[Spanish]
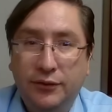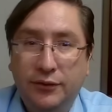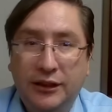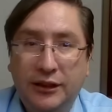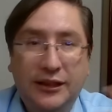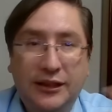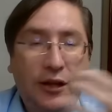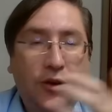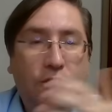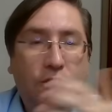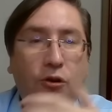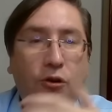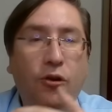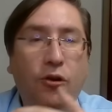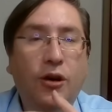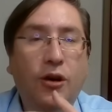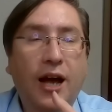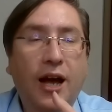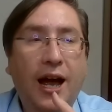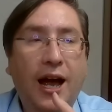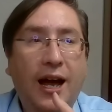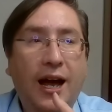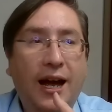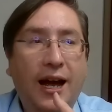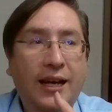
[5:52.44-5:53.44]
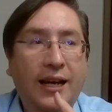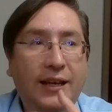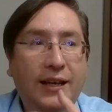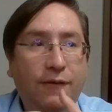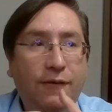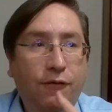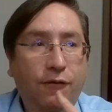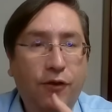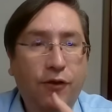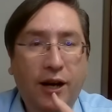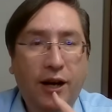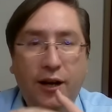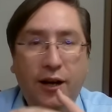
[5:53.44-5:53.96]
Y se coloca a
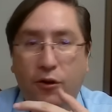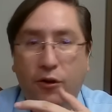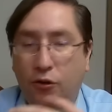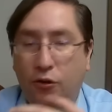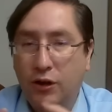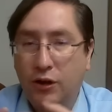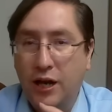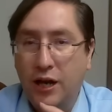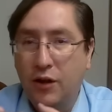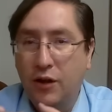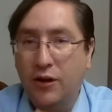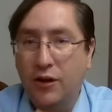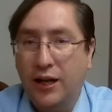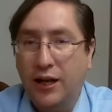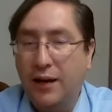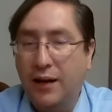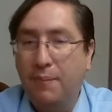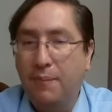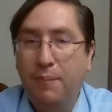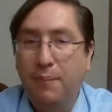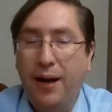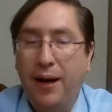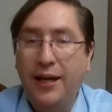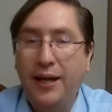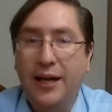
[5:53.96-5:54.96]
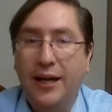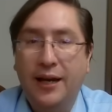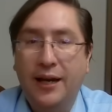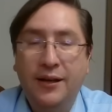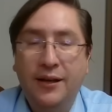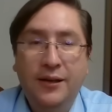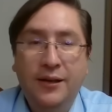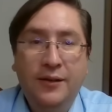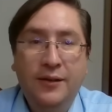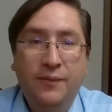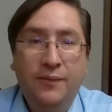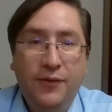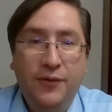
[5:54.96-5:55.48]
quien fuera el coordinador de campaña
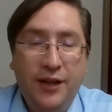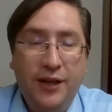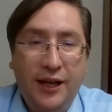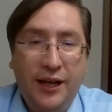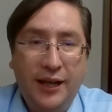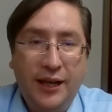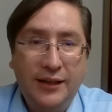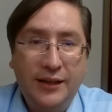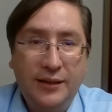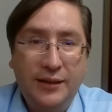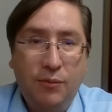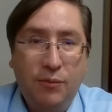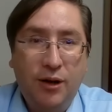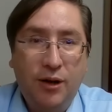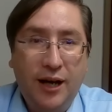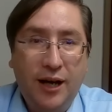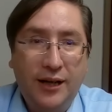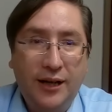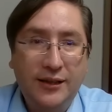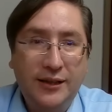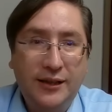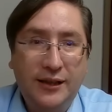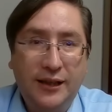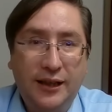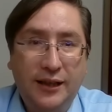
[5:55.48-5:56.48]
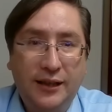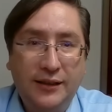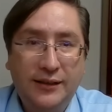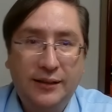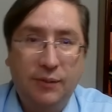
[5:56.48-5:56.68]
de Samuel García.